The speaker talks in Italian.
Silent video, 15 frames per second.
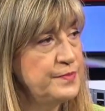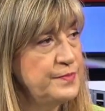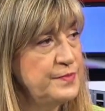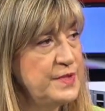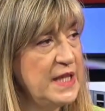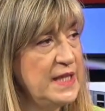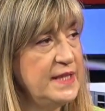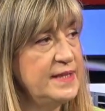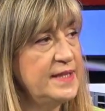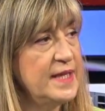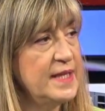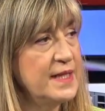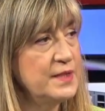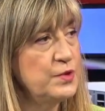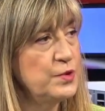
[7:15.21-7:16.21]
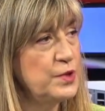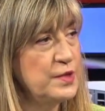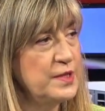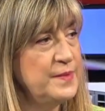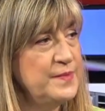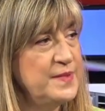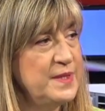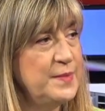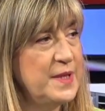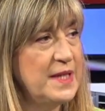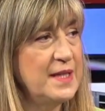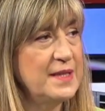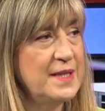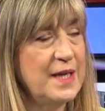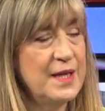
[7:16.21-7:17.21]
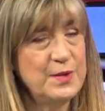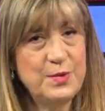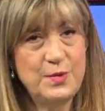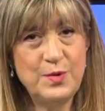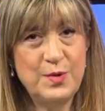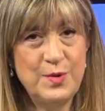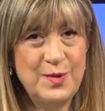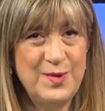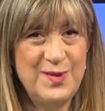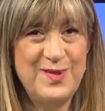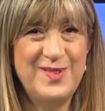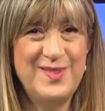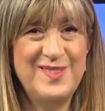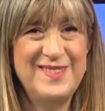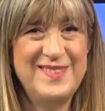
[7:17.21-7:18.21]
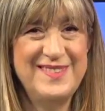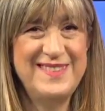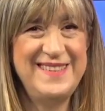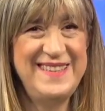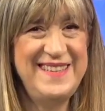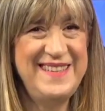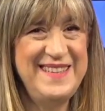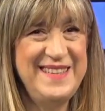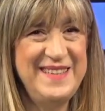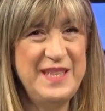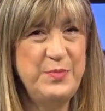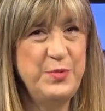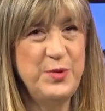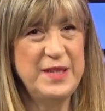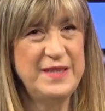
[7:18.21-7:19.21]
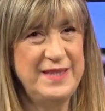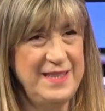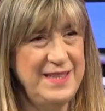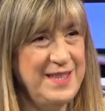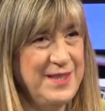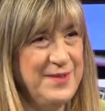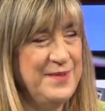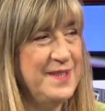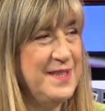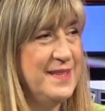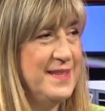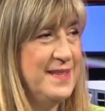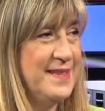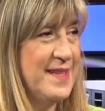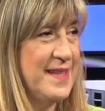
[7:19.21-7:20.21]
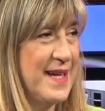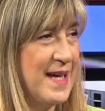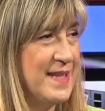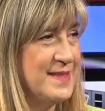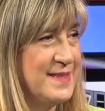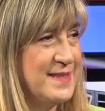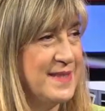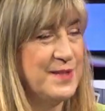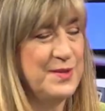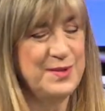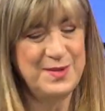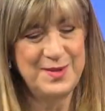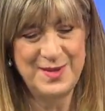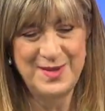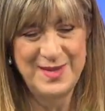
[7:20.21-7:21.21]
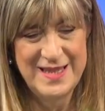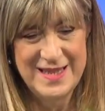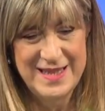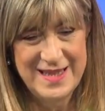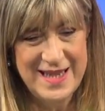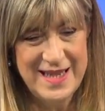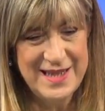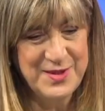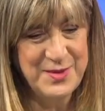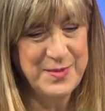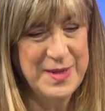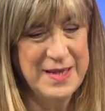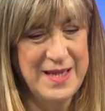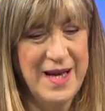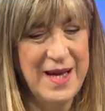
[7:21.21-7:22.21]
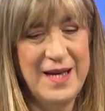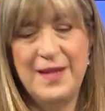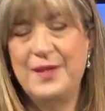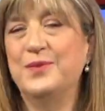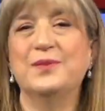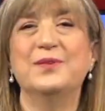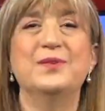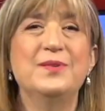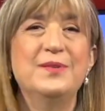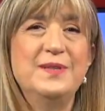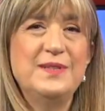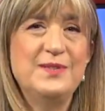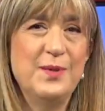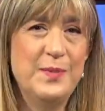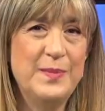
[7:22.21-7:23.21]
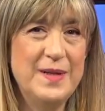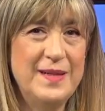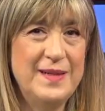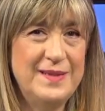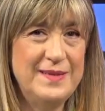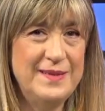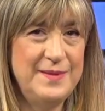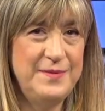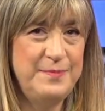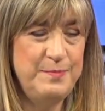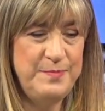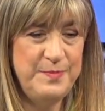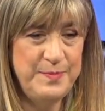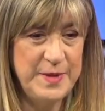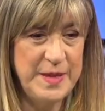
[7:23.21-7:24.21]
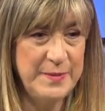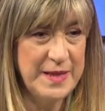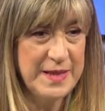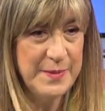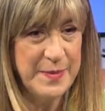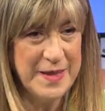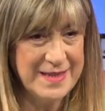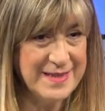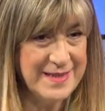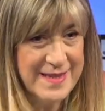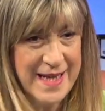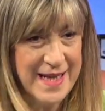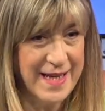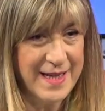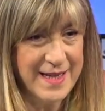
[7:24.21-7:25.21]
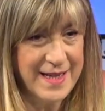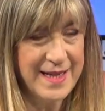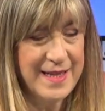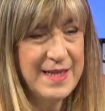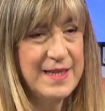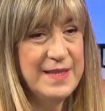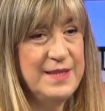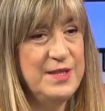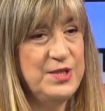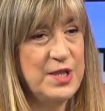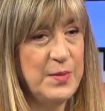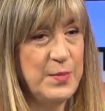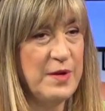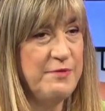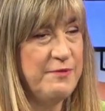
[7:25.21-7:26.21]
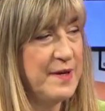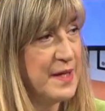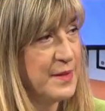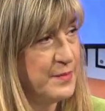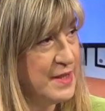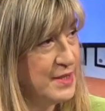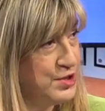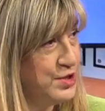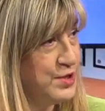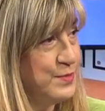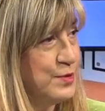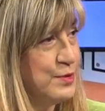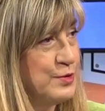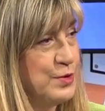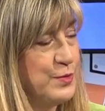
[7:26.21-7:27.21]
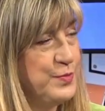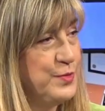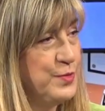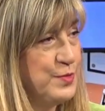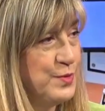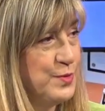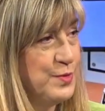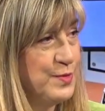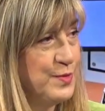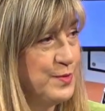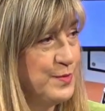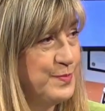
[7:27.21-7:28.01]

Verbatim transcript: Degli integratori, si parla tanto di depurativi, di Tarassaco, Cardo Mariano, insomma prima di passare diciamo, a farmaci molto più